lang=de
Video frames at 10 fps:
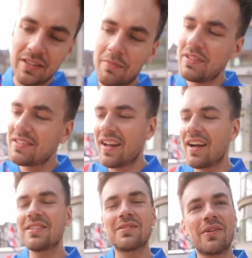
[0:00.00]
Ich habe ein bisschen
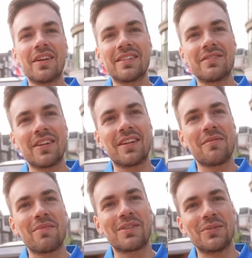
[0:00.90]
Angst vor der, vor der
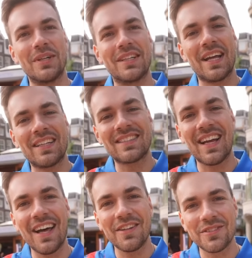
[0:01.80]
Temperatur. Der hat das
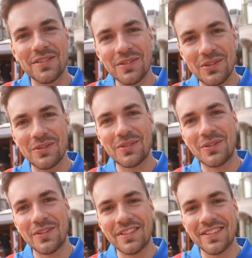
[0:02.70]
gerade aus der Fritteuse
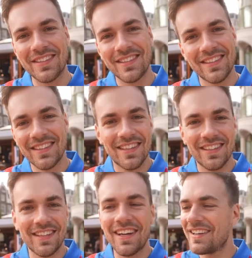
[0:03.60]
geholt. Ja.
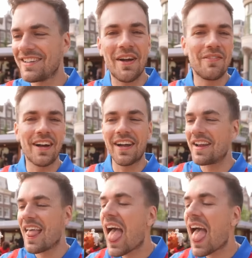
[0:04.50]
Egal, einfach rein.